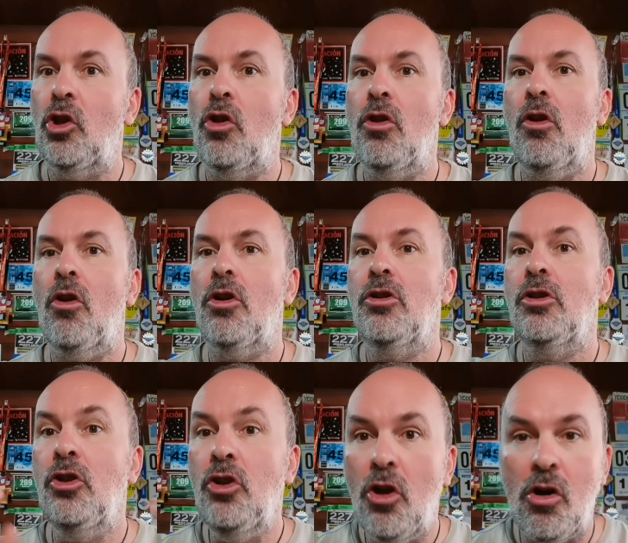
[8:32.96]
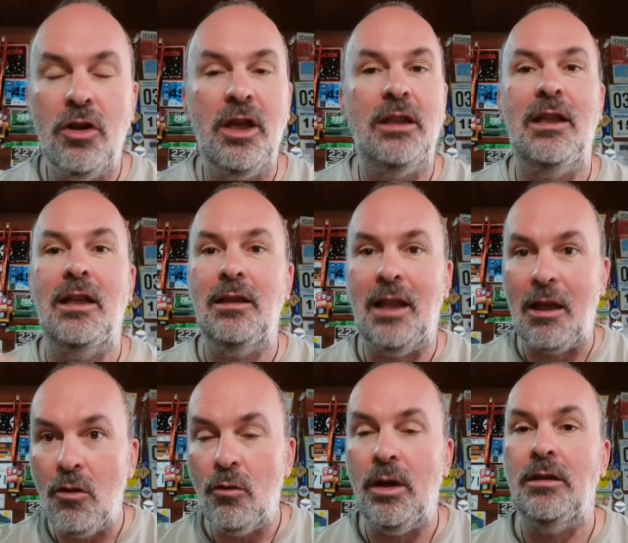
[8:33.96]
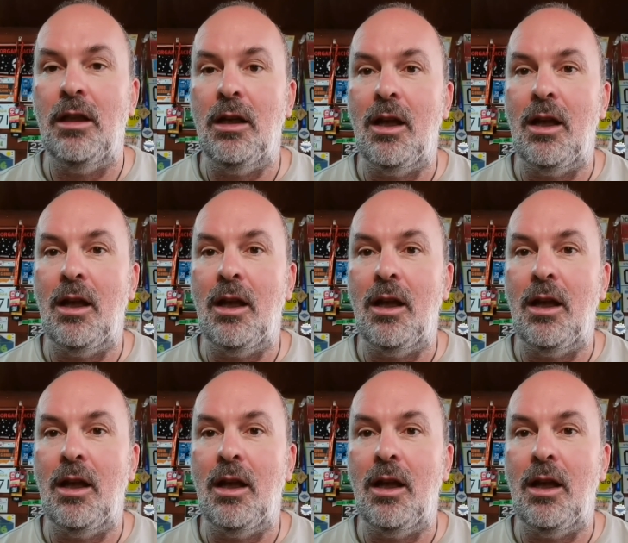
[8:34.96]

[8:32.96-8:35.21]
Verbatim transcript: todos los nos que te han dado durante el